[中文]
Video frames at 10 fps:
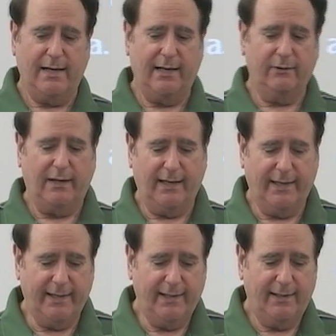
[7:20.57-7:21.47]
我
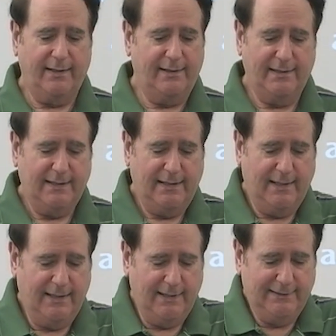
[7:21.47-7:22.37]
认为，
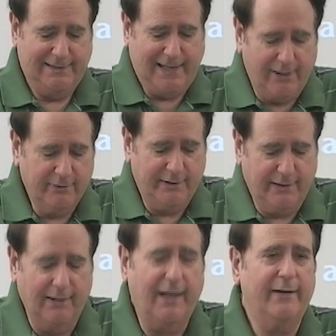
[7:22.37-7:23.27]
不会有很
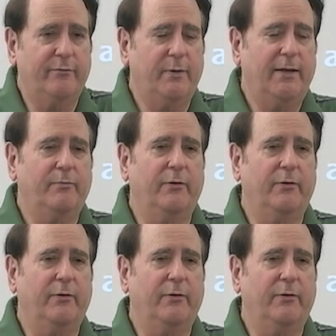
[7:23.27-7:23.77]
多人